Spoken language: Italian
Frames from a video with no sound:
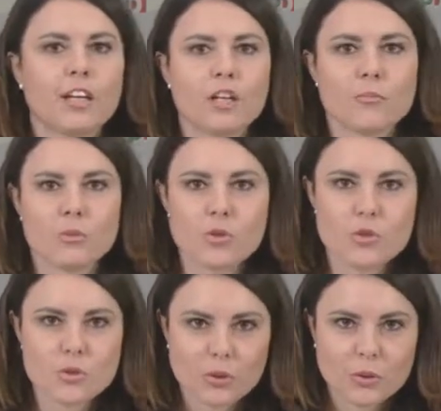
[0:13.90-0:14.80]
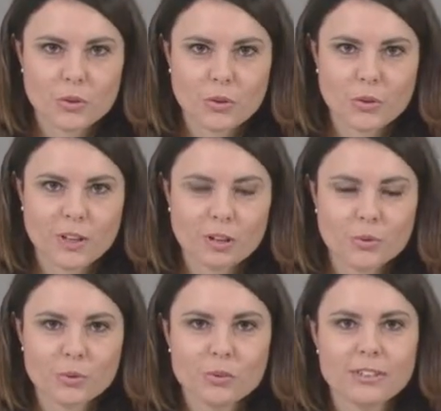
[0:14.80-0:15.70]
Buongiorno a
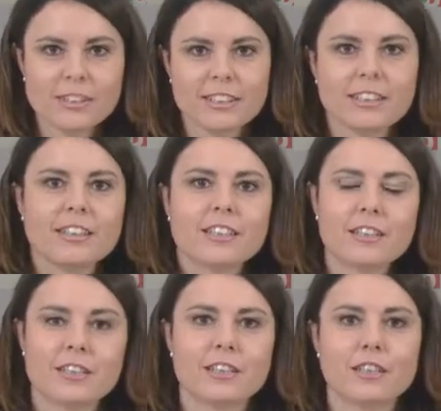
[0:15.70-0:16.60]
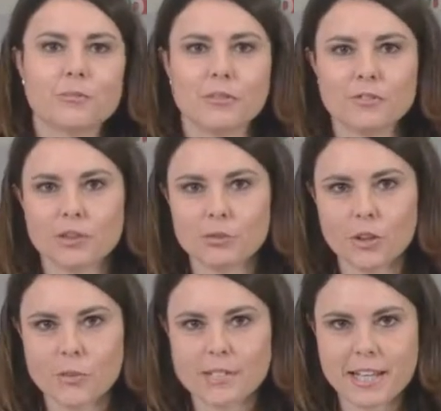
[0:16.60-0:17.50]
tutti, eh, benvenuti
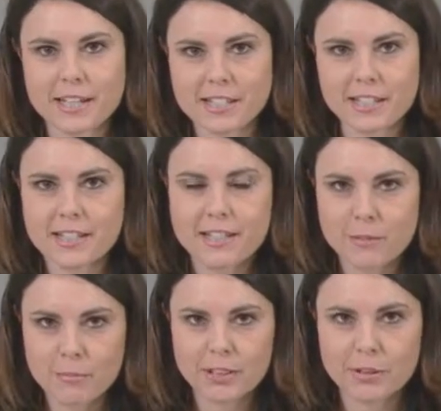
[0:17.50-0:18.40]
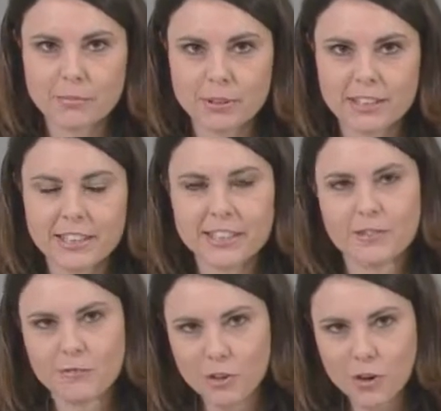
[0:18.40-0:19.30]
a questa rassegna stampa del
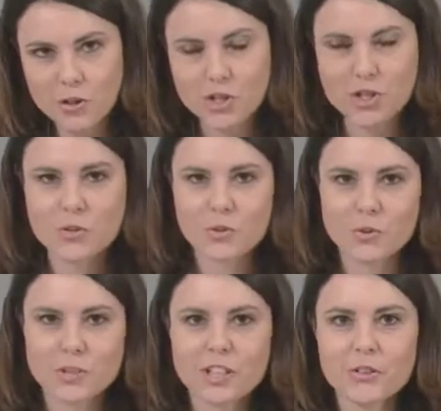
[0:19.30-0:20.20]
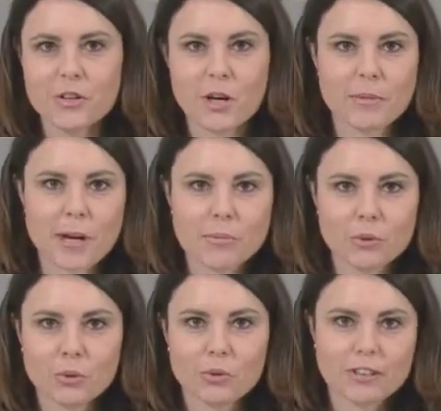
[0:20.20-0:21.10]
PD. Oggi ci sono io,
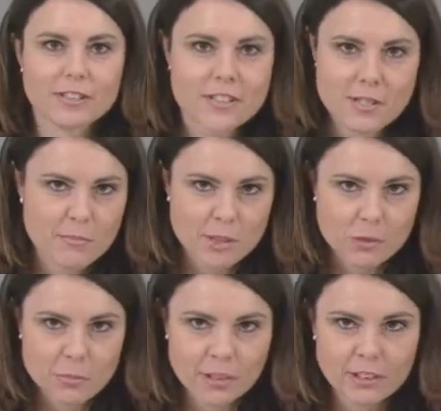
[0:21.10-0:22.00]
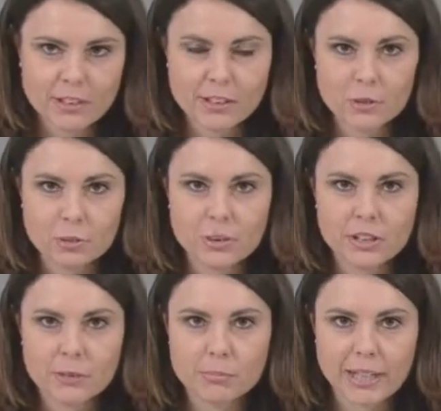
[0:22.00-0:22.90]
abbiamo tantissimi argomenti di
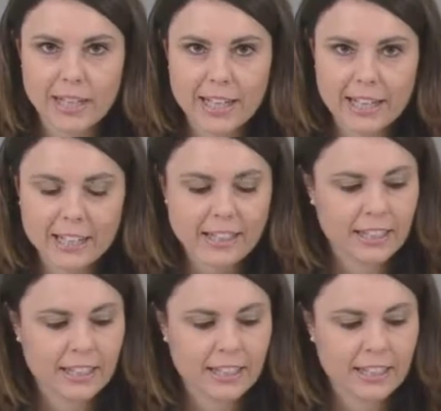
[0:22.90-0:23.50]
cui parlare.